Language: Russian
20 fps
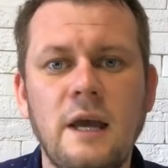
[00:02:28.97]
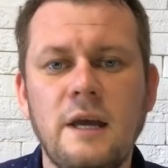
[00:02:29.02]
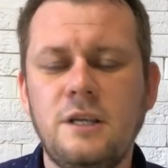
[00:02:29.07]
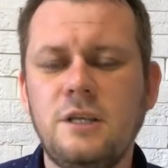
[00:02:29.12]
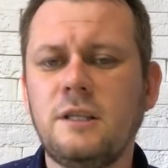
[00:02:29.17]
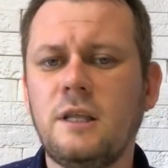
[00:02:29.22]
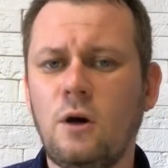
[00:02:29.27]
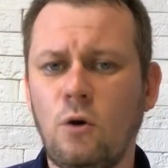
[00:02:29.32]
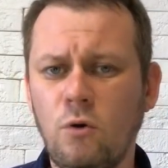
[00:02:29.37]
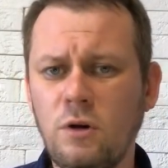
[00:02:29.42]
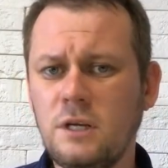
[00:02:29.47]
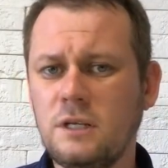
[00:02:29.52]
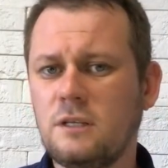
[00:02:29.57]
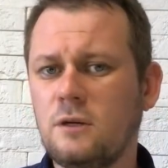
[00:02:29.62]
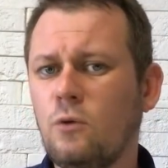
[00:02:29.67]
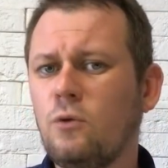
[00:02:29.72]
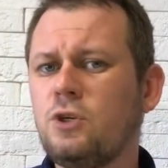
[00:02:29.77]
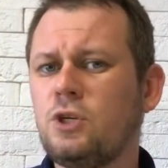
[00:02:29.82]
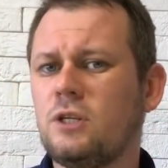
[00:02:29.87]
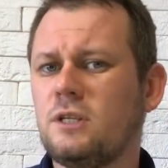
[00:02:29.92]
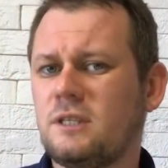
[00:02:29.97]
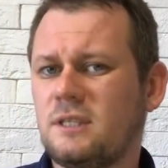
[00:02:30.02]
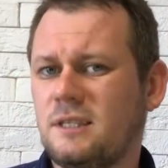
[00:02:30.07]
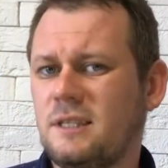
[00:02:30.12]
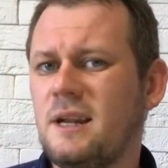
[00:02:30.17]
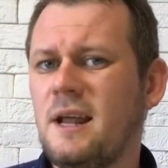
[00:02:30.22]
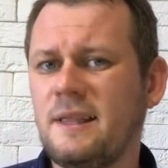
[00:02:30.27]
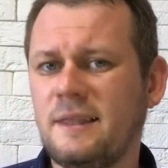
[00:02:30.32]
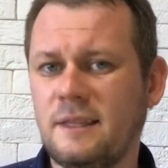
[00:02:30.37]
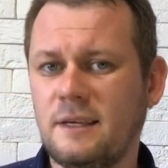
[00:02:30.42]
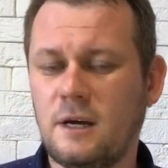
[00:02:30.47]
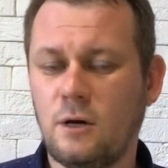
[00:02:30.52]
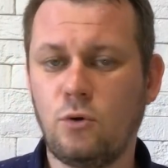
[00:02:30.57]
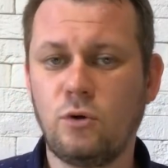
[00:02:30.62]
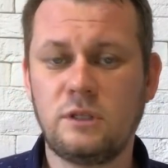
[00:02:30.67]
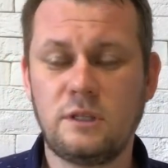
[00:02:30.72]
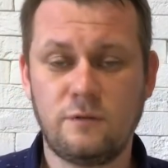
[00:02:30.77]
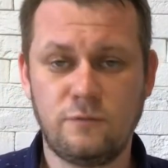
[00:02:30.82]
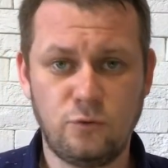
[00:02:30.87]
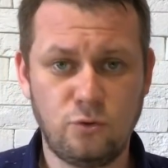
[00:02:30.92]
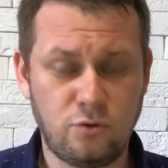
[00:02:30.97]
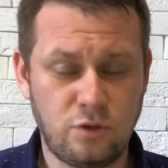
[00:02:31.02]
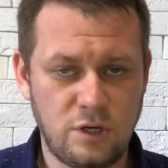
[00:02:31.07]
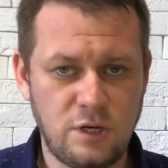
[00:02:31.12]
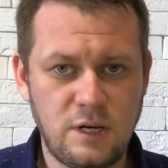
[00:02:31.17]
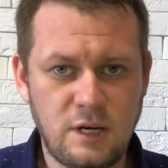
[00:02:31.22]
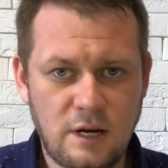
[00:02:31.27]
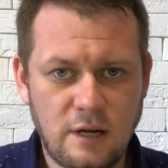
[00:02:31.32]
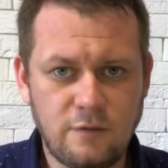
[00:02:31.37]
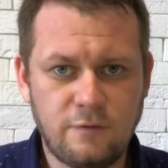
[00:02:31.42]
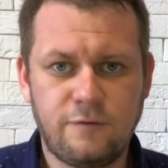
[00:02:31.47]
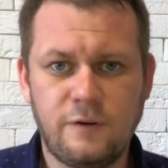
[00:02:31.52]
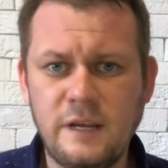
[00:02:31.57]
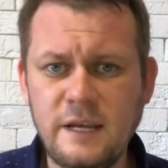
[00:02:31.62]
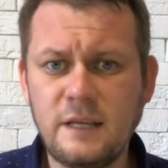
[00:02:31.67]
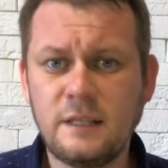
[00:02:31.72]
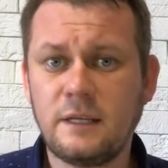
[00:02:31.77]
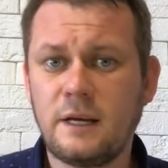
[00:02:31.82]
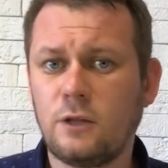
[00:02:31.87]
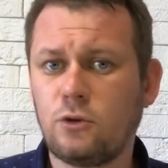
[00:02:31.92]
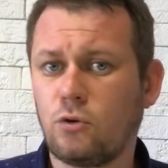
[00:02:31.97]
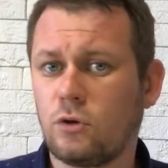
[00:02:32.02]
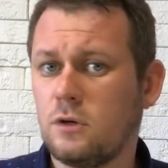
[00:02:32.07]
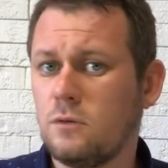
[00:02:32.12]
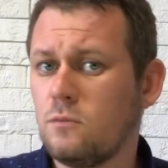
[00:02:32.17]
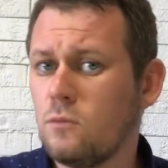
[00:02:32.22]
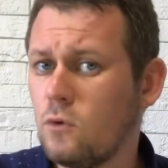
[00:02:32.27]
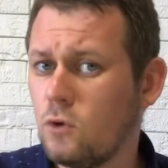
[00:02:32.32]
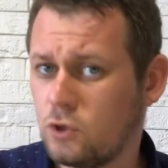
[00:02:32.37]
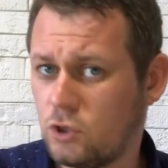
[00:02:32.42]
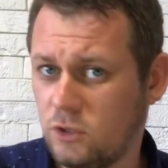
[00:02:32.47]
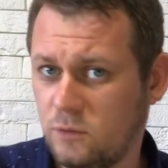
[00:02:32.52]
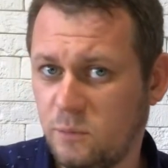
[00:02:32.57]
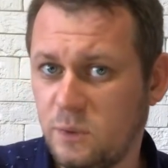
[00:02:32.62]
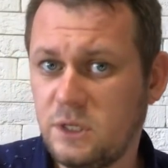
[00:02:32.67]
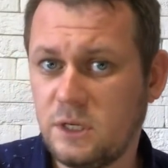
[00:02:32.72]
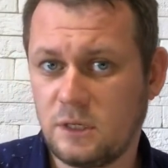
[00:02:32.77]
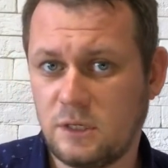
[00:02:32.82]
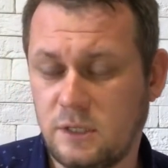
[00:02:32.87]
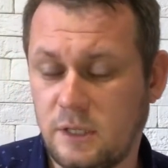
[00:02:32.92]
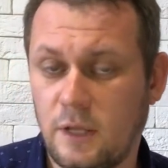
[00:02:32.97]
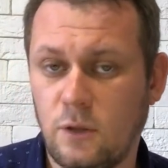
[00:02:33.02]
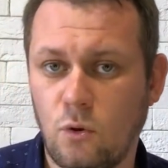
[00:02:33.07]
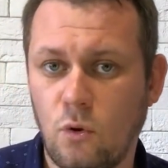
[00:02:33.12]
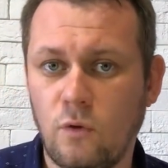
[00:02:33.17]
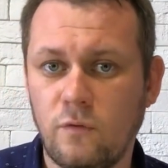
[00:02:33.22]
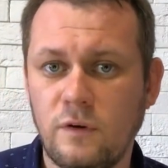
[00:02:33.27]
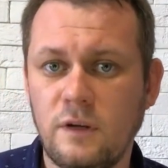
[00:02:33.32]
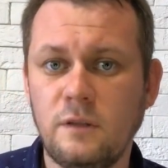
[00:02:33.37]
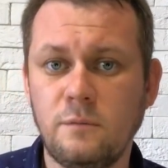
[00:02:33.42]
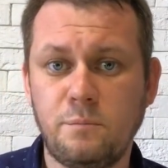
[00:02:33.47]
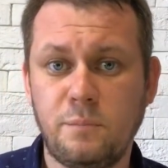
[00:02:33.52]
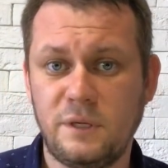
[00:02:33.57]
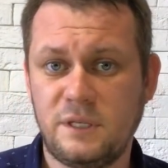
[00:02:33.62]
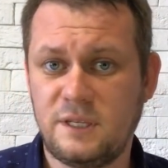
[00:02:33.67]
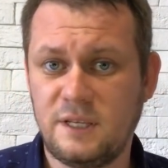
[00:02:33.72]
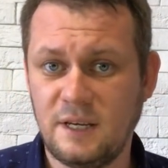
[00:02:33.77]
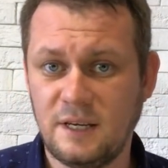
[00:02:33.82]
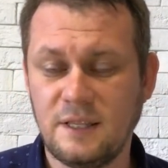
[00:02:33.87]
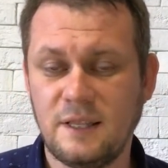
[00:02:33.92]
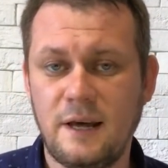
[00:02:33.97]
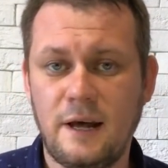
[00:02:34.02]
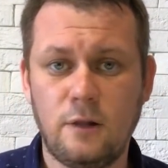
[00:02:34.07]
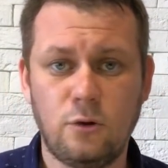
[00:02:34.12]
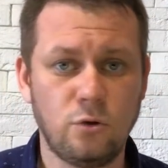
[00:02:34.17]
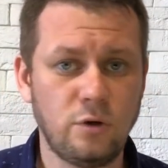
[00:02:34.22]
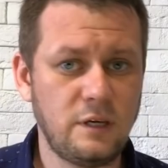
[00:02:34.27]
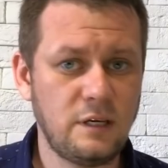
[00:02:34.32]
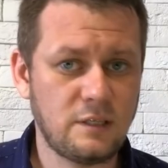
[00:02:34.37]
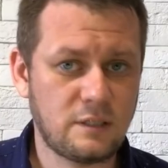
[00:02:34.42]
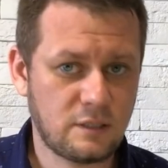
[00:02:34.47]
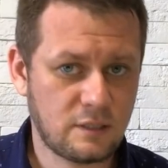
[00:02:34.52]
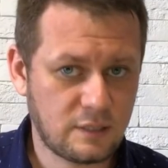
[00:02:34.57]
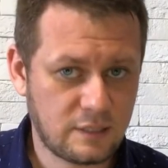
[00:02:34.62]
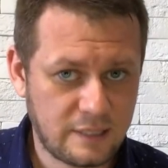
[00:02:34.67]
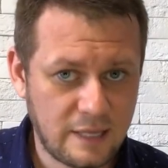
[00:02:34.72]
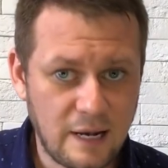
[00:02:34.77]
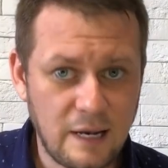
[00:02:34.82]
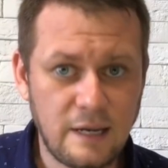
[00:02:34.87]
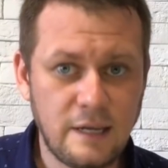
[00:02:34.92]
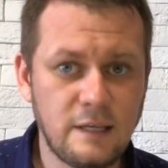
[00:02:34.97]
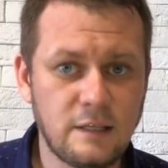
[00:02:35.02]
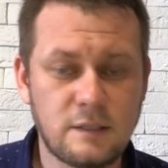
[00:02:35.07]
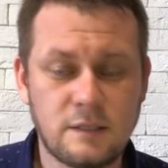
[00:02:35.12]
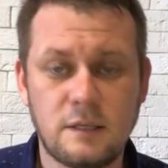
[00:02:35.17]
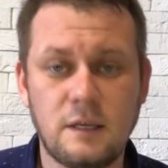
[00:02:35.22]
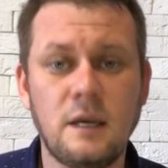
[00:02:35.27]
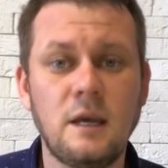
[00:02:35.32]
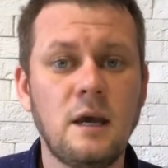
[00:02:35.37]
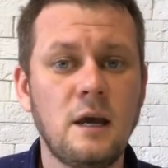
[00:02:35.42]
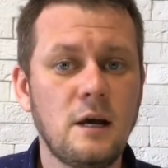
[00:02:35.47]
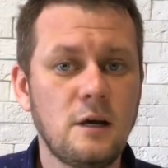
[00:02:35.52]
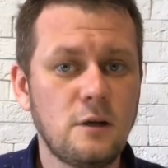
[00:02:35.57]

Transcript: Не находите очень странный какой-то внутренний конфликт, который может быть остановлен по сигналу из столицы